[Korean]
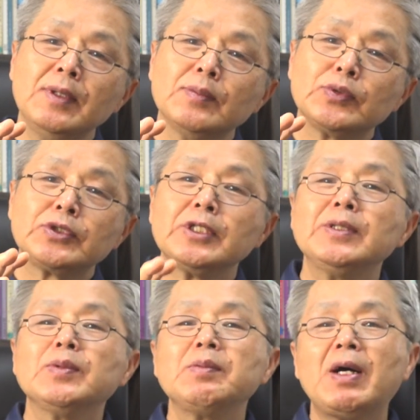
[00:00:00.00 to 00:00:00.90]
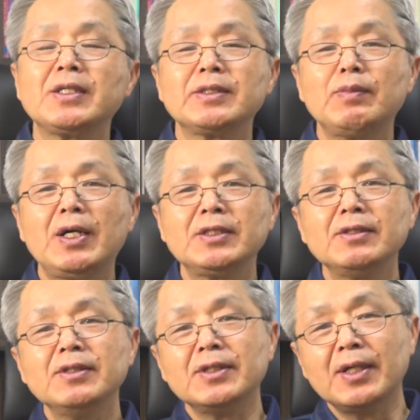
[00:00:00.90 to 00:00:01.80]
부처님은
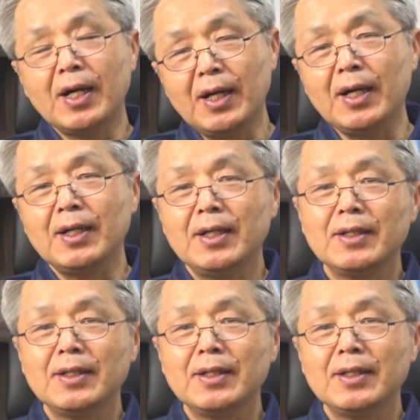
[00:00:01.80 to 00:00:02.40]
말씀하셨는가?